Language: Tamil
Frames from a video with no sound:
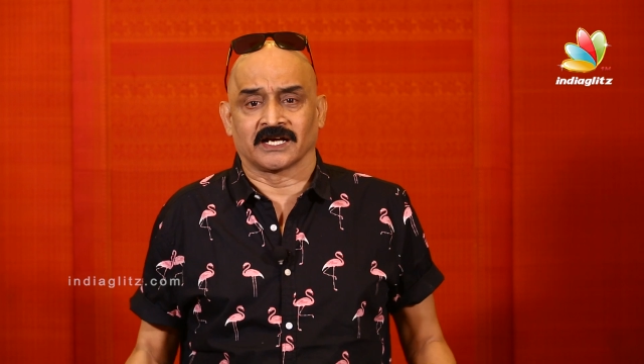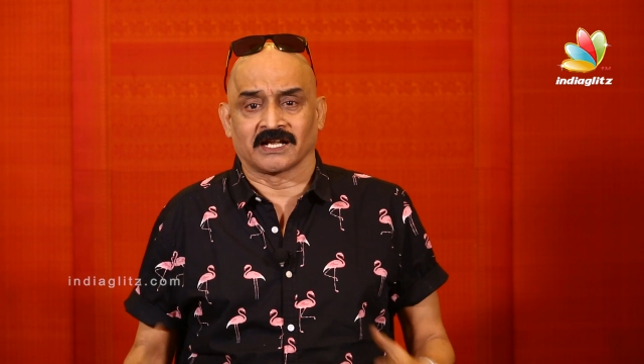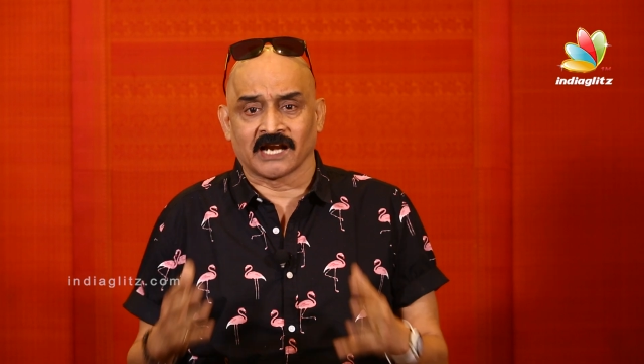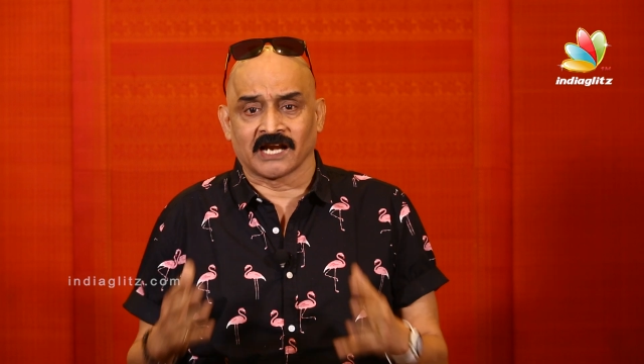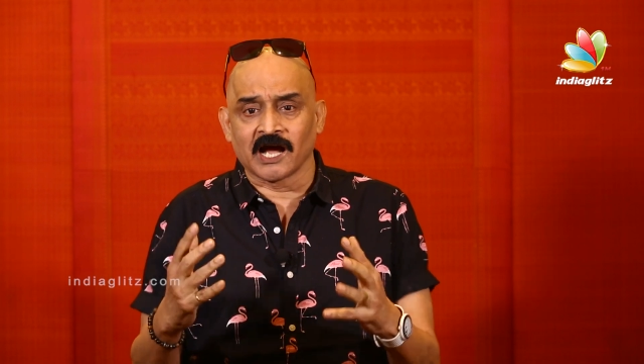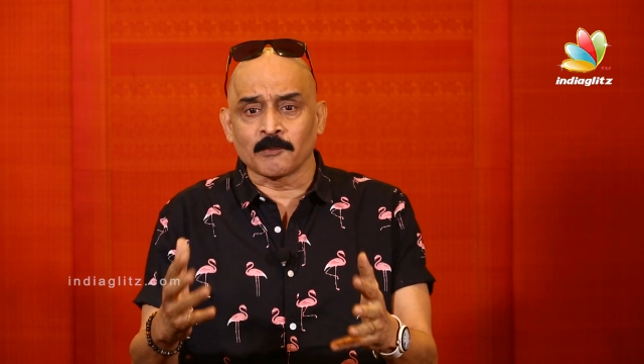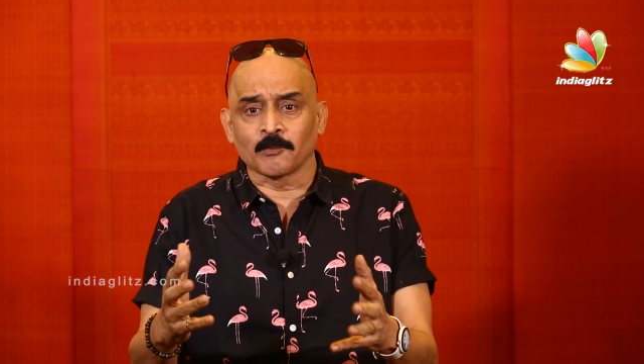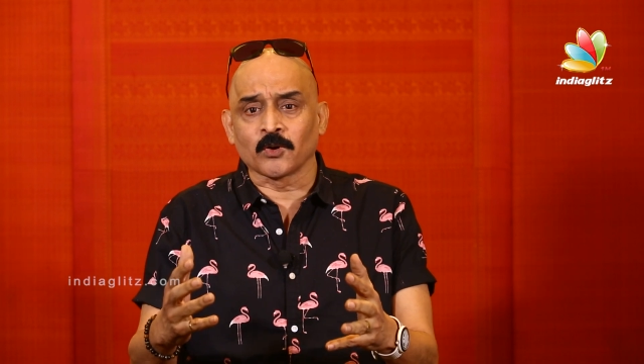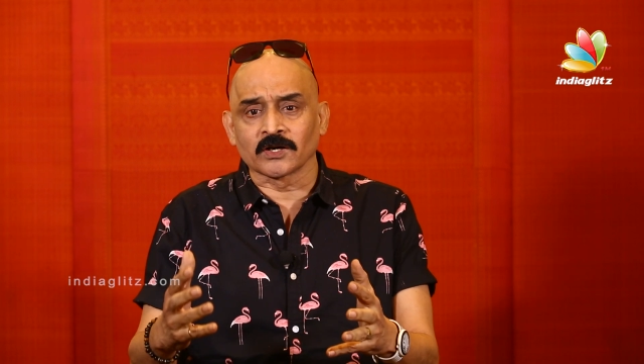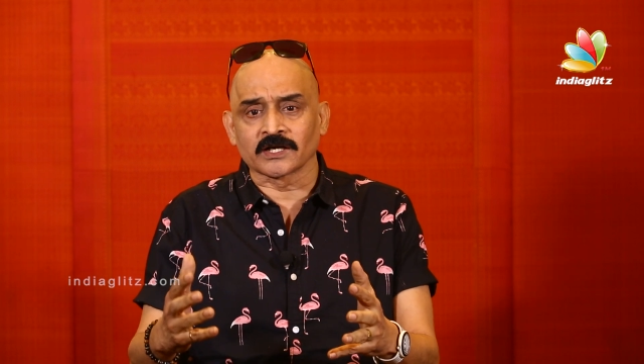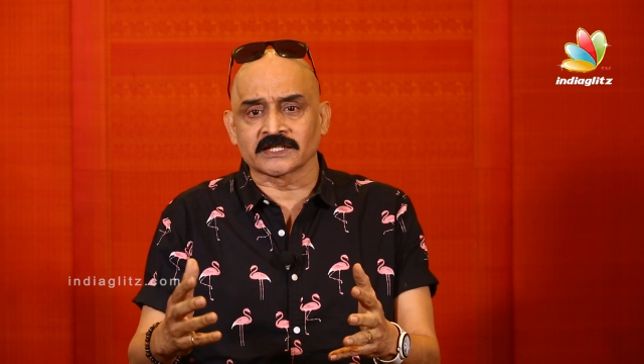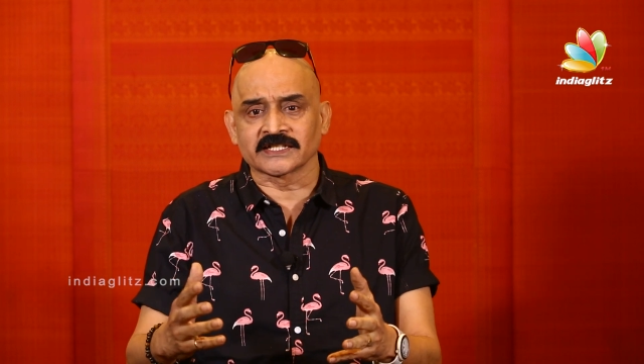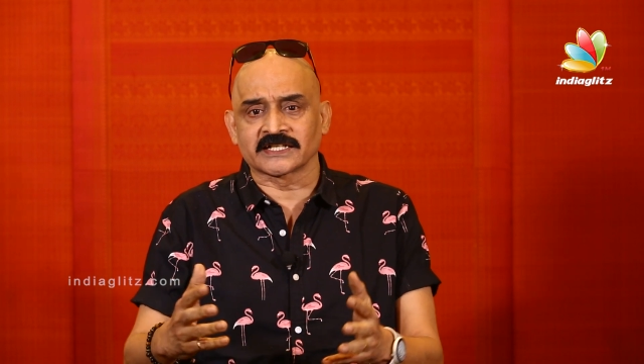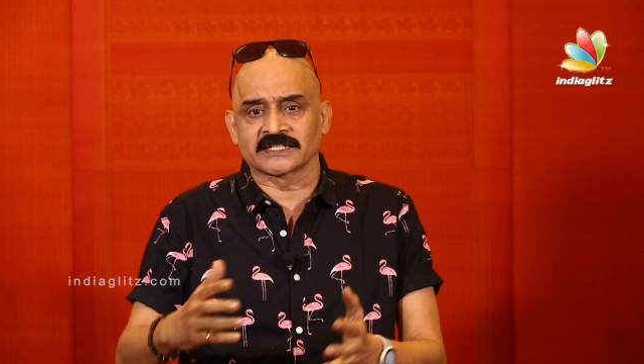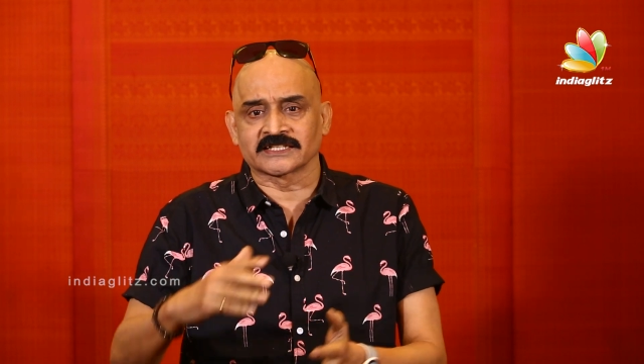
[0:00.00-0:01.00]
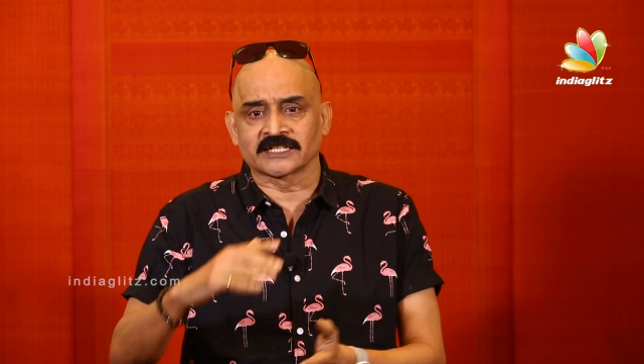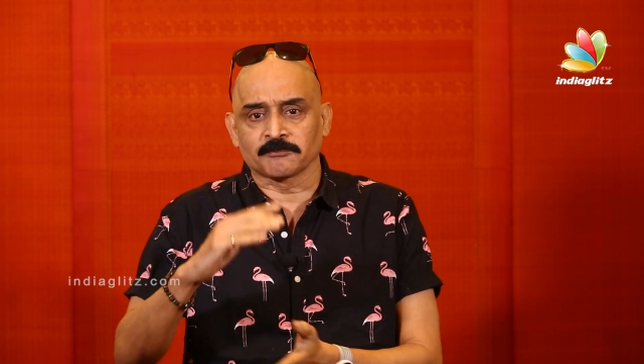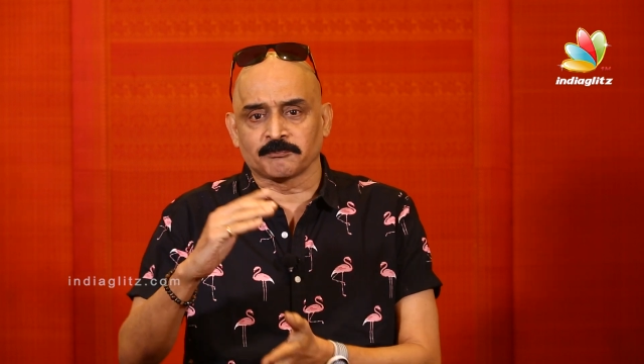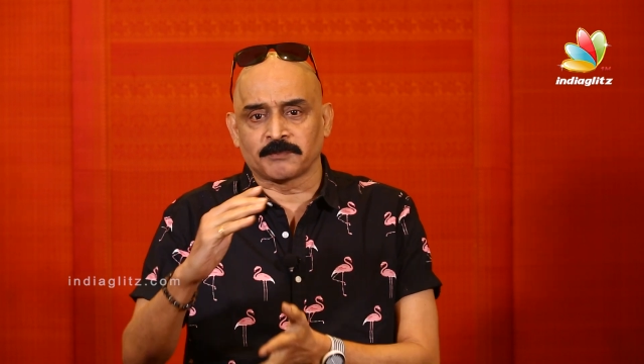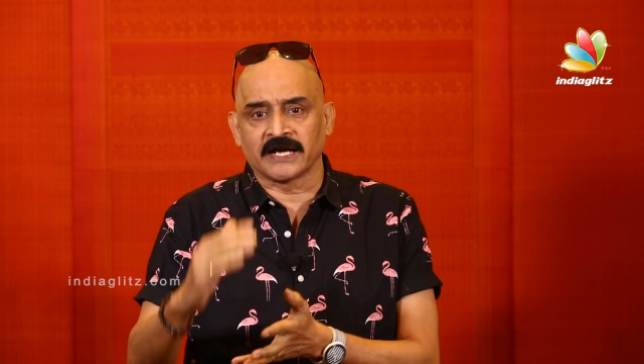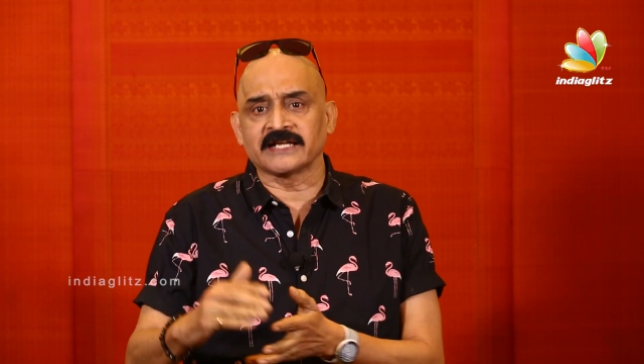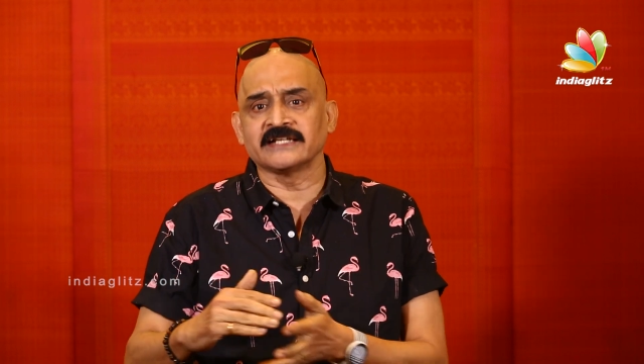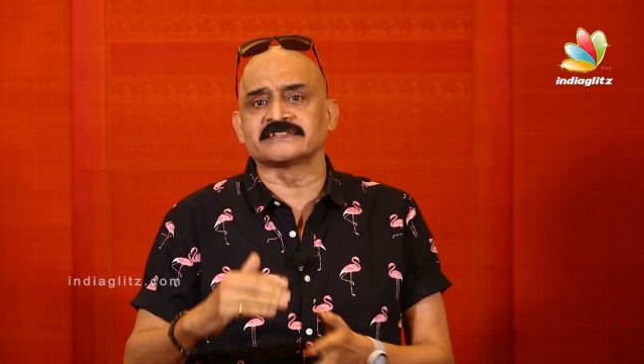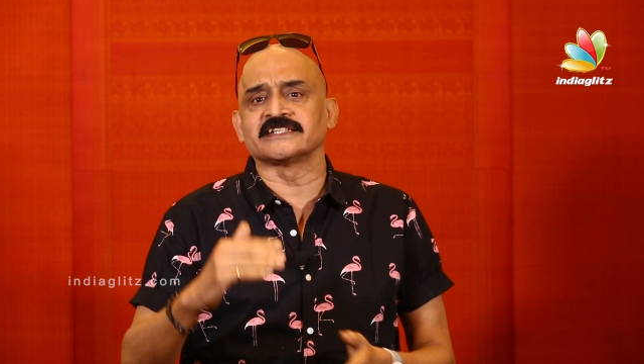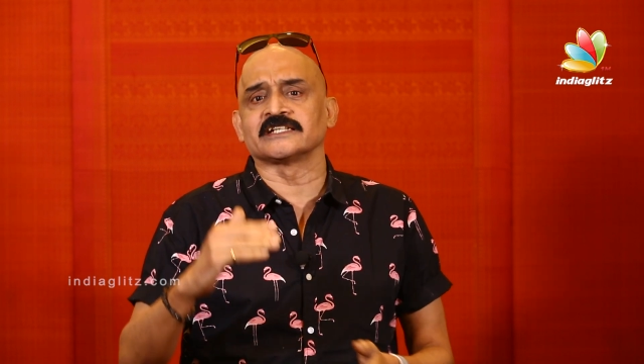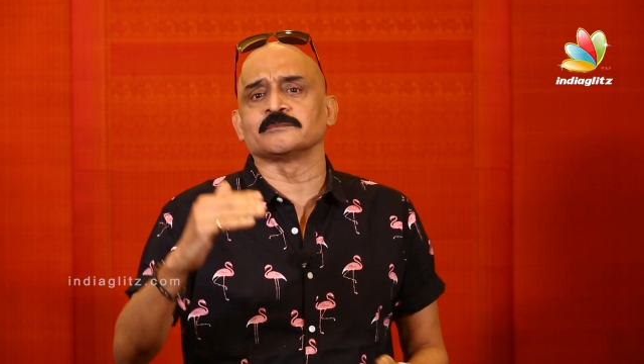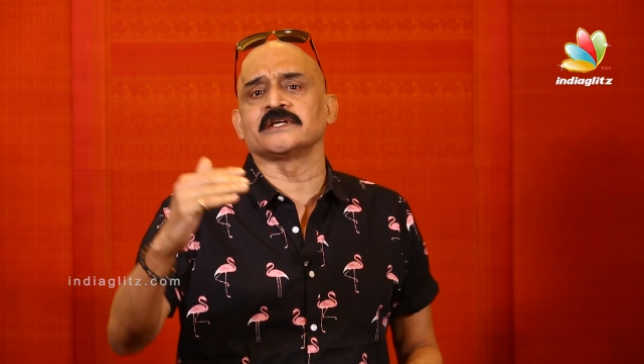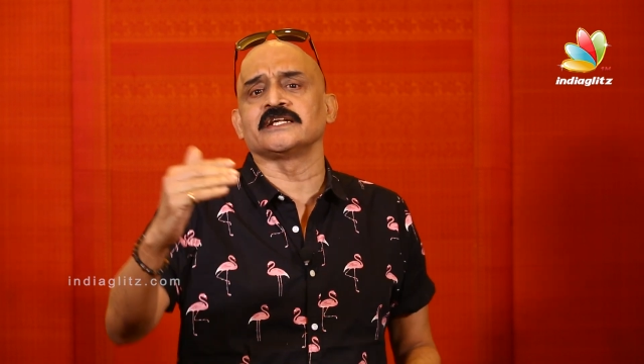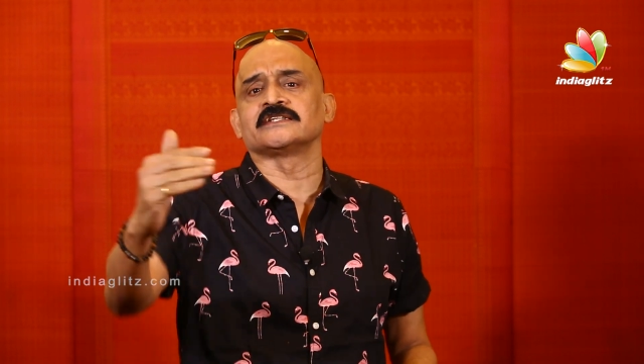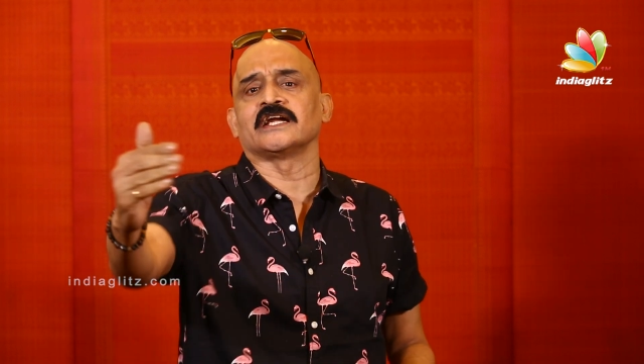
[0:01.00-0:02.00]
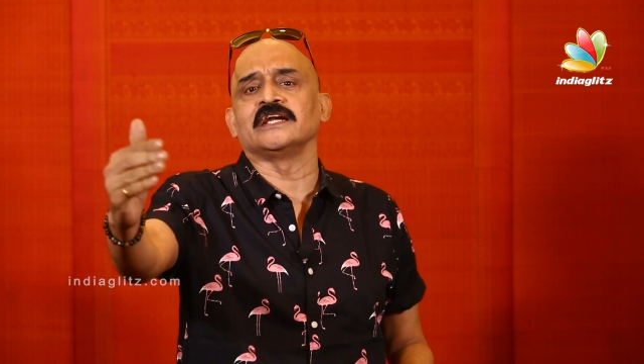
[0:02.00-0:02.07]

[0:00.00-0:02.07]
கிராமன்றது கிட்டத்தட்ட பாகிஸ்தான் மாதிரி